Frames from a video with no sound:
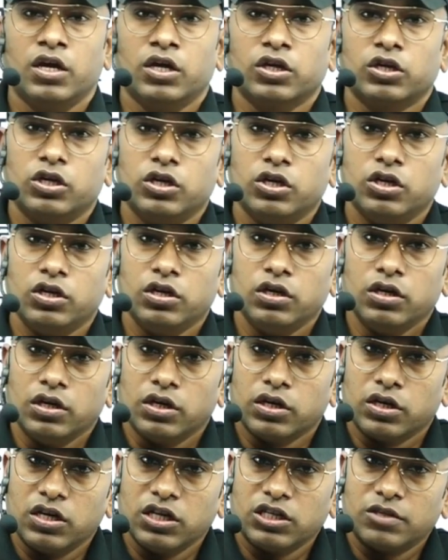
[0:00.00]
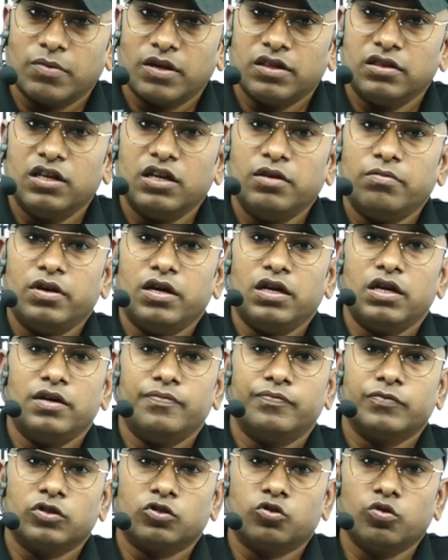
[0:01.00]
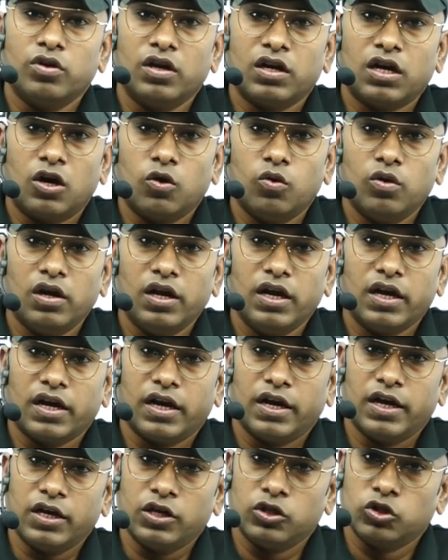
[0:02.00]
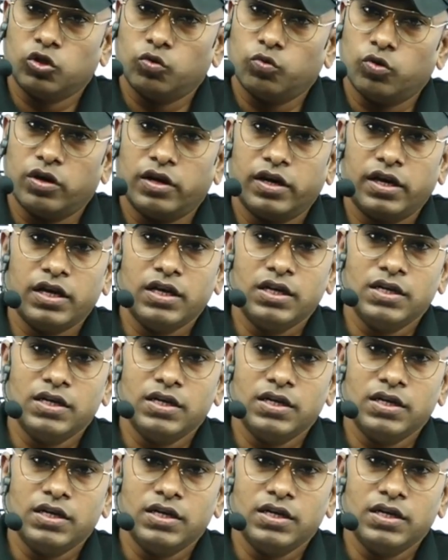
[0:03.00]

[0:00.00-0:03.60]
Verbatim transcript: कि किस मंदिर में शून्य का उल्लेख है तो वो है